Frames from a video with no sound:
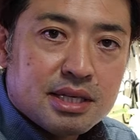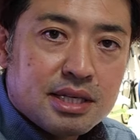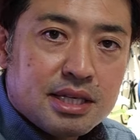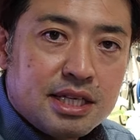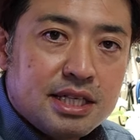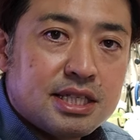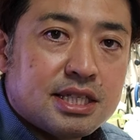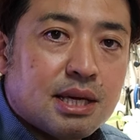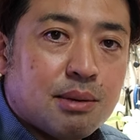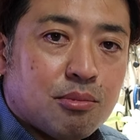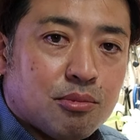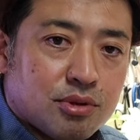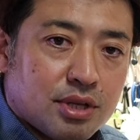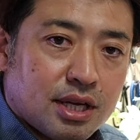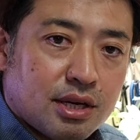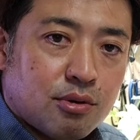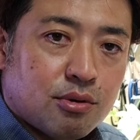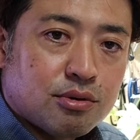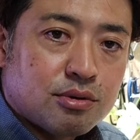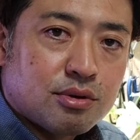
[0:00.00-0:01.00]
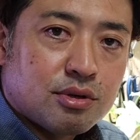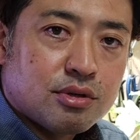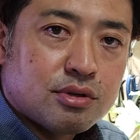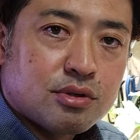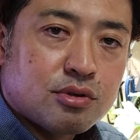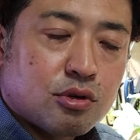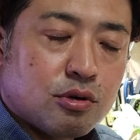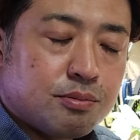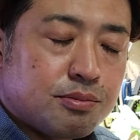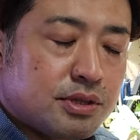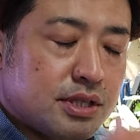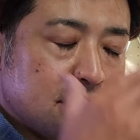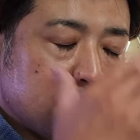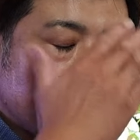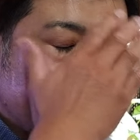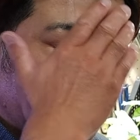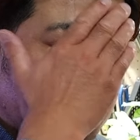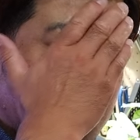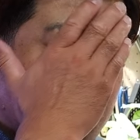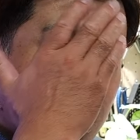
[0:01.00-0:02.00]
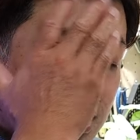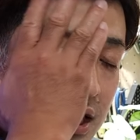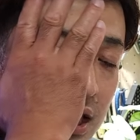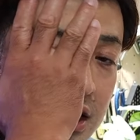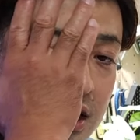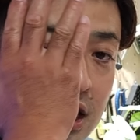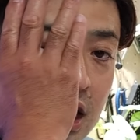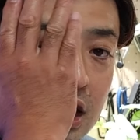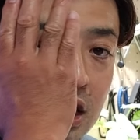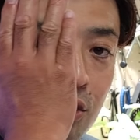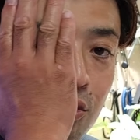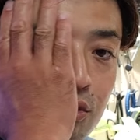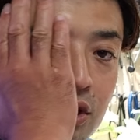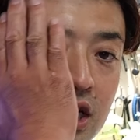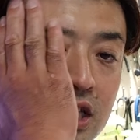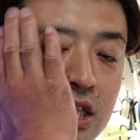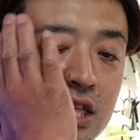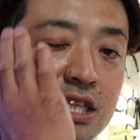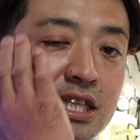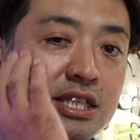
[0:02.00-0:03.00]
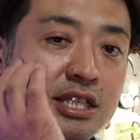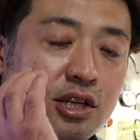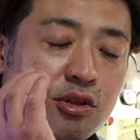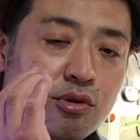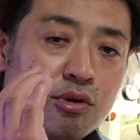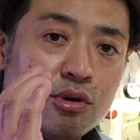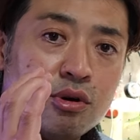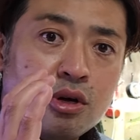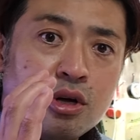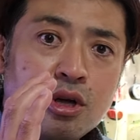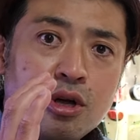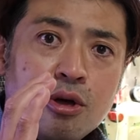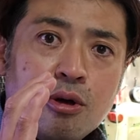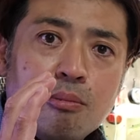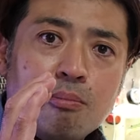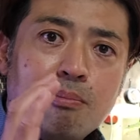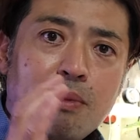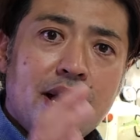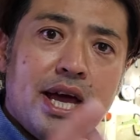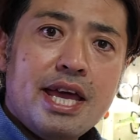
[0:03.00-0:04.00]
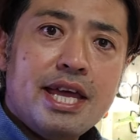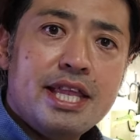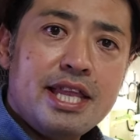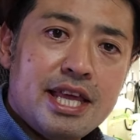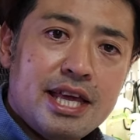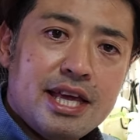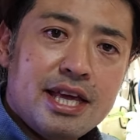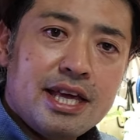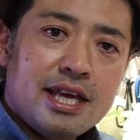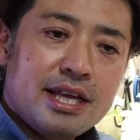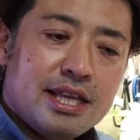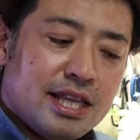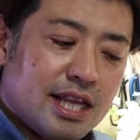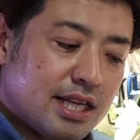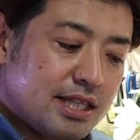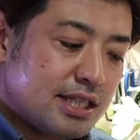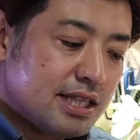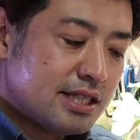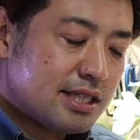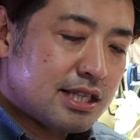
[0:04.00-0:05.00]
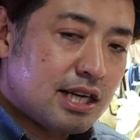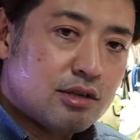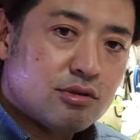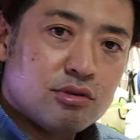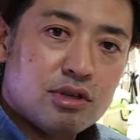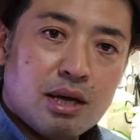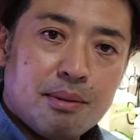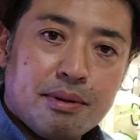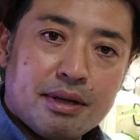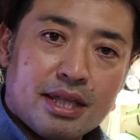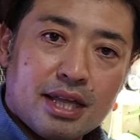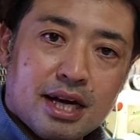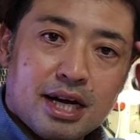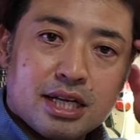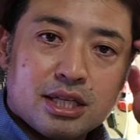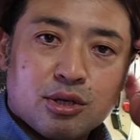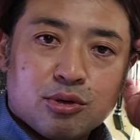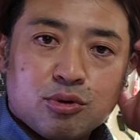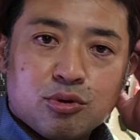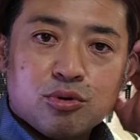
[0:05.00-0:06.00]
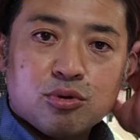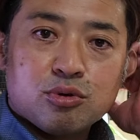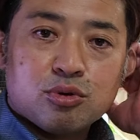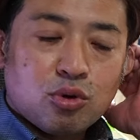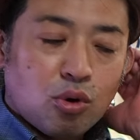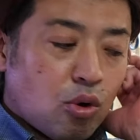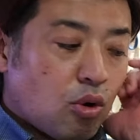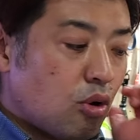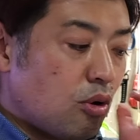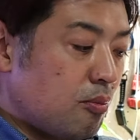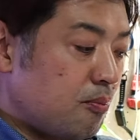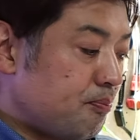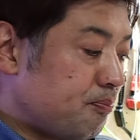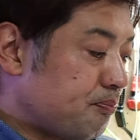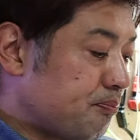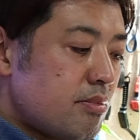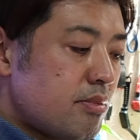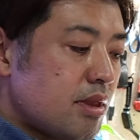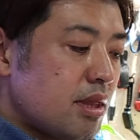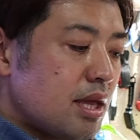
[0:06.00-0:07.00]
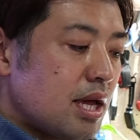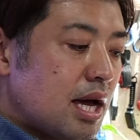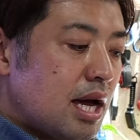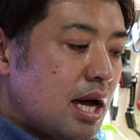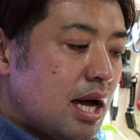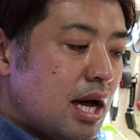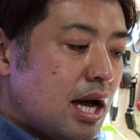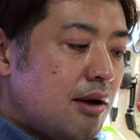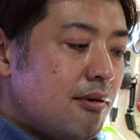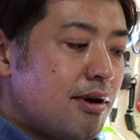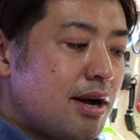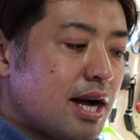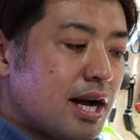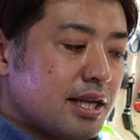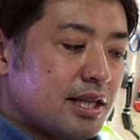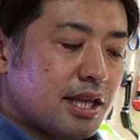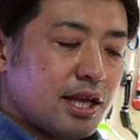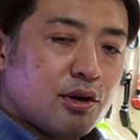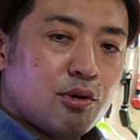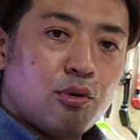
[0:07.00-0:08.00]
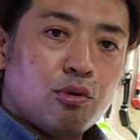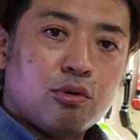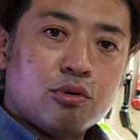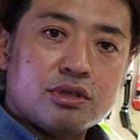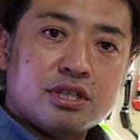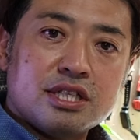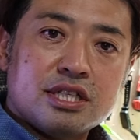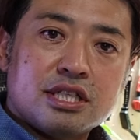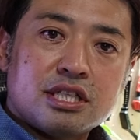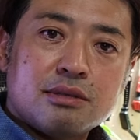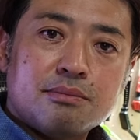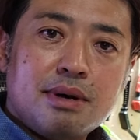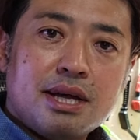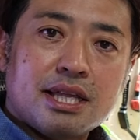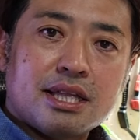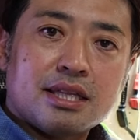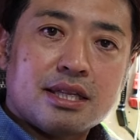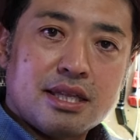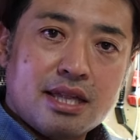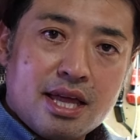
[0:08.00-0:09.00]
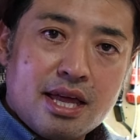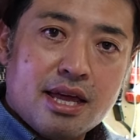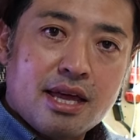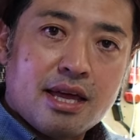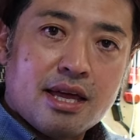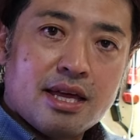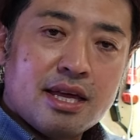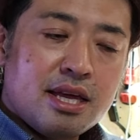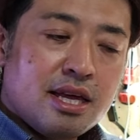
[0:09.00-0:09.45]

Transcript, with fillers: 以前もね、このソープディスペンサーって使ったことあったんですけど、前ね、なんで使うのやめたかというと、泡がね、ここに詰まって、